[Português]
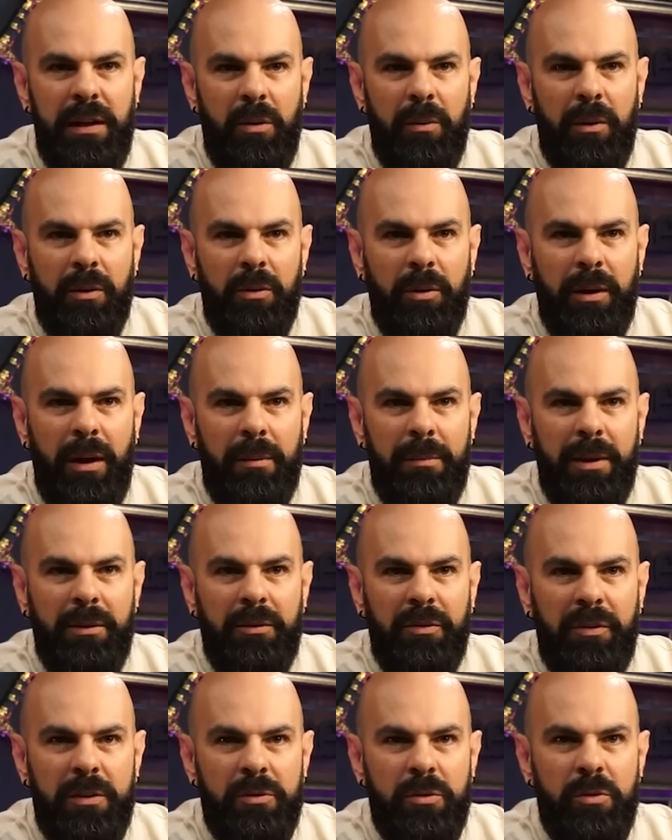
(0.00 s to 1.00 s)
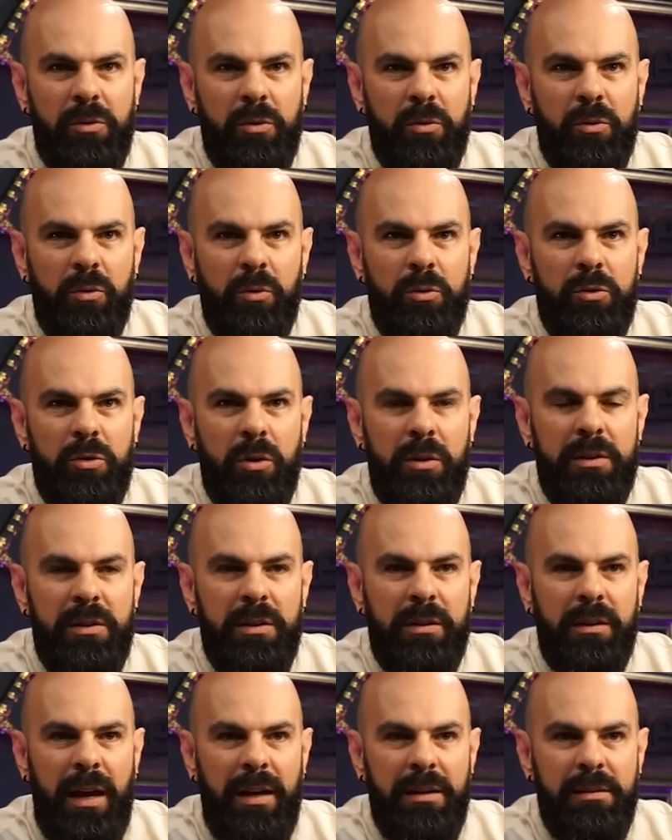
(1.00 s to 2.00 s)
O alongamento fez com que o glúteo
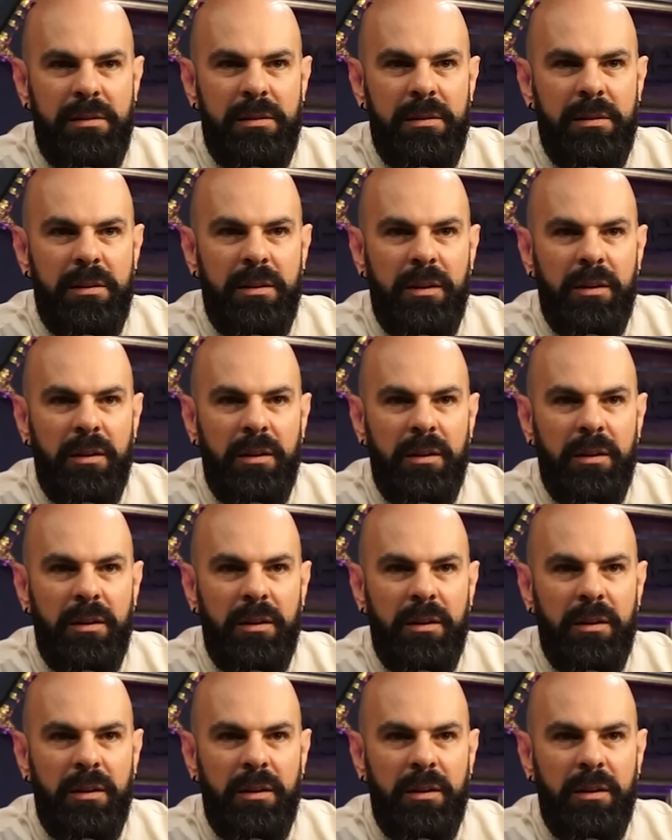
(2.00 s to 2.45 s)
solicitasse.